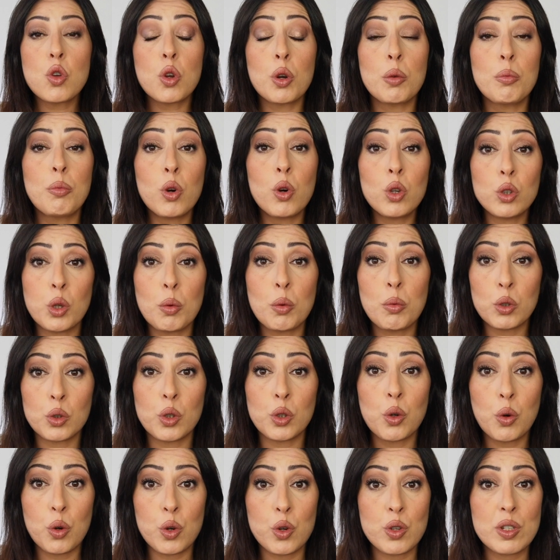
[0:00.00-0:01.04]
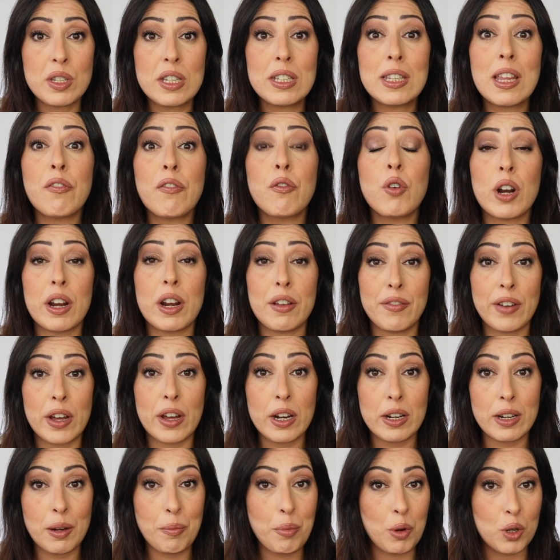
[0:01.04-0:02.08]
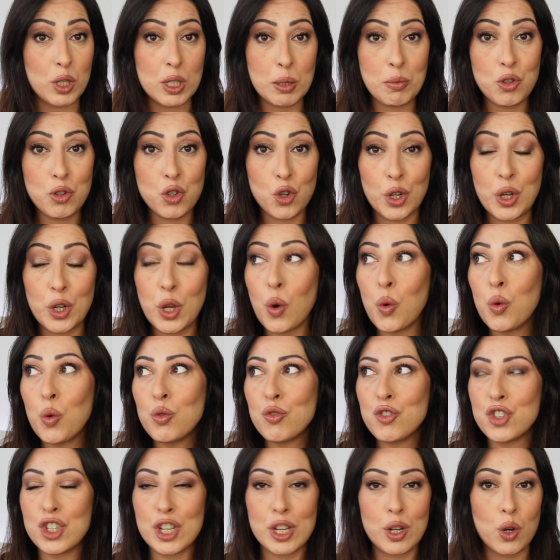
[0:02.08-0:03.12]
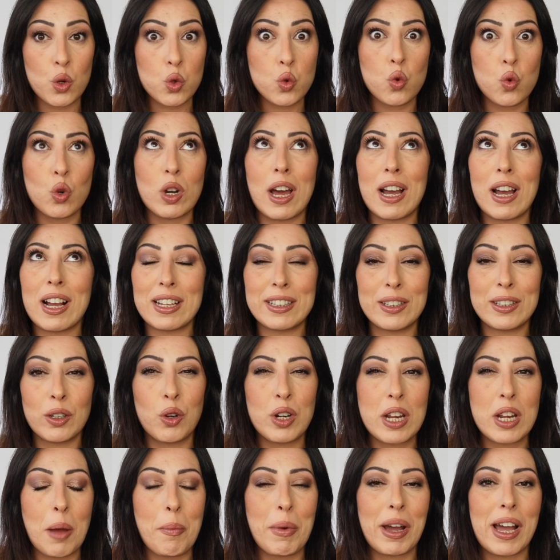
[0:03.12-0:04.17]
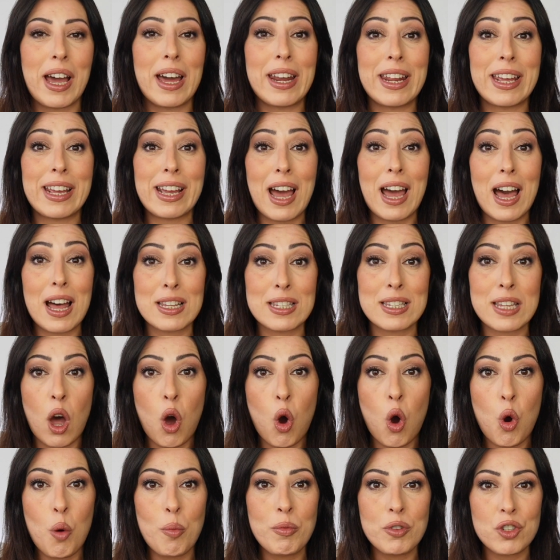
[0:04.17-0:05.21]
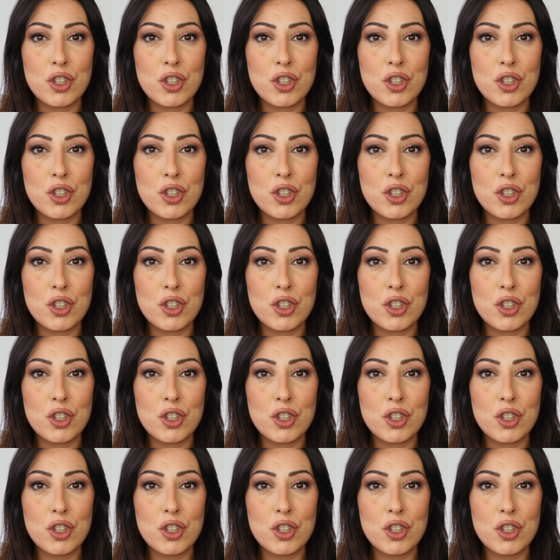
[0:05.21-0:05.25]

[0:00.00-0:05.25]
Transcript: molto molto incuriosita, vorrei fare nei prossimi giorni un giro sulla categoria magari casa, home,